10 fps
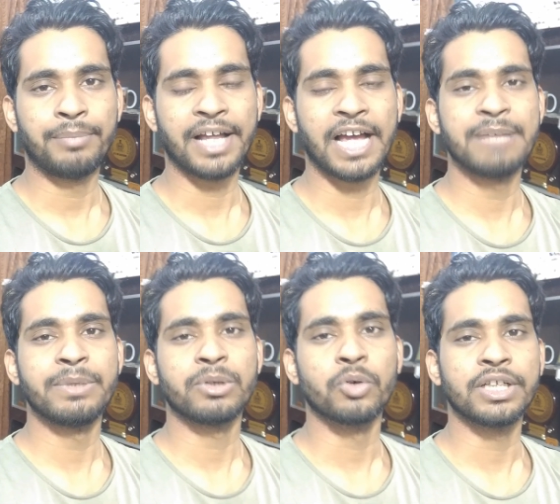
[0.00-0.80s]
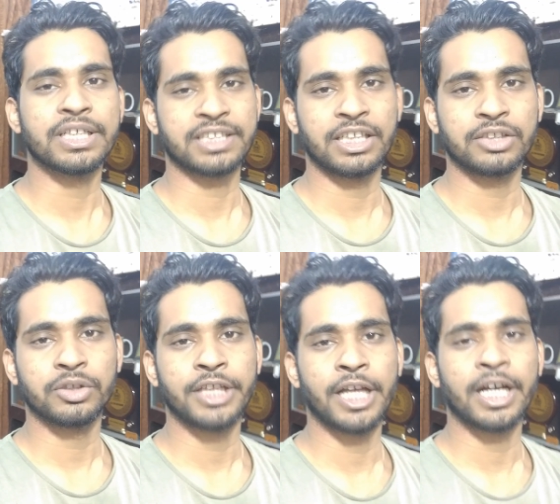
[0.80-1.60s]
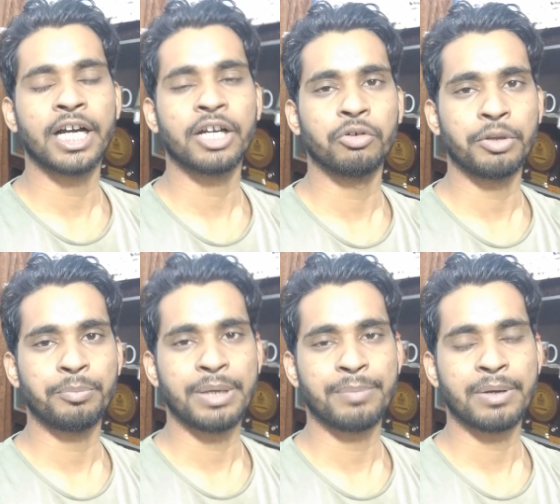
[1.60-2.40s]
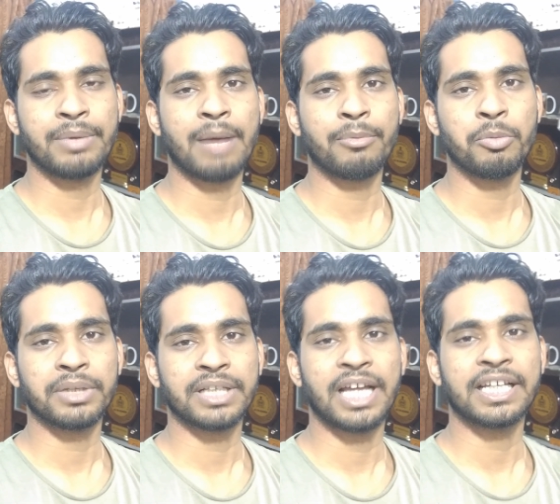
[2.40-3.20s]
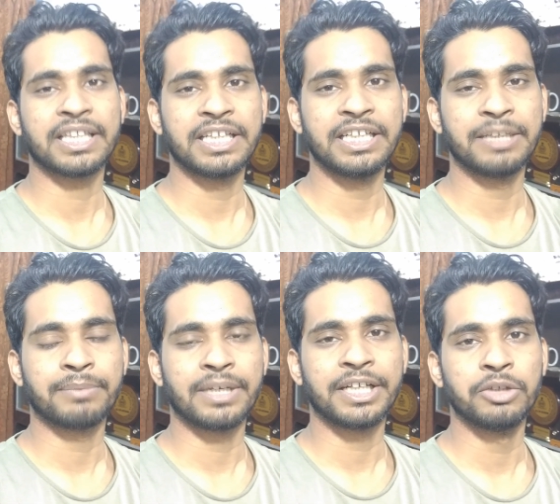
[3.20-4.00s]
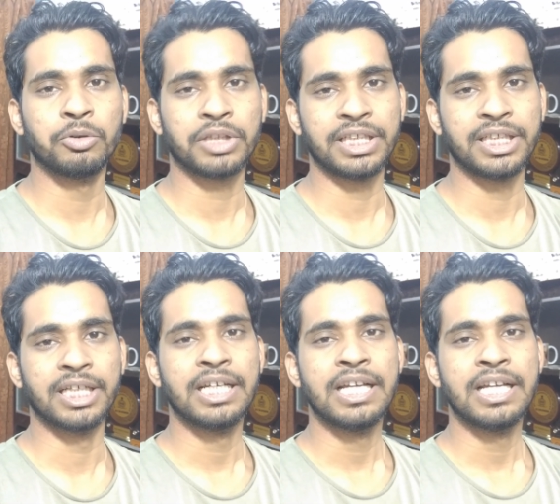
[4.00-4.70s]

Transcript: पढ़ाई में कोई कसर न छोड़िएगा क्योंकि पेपर में आपको पता है कितनी डिफिकल्टी होती है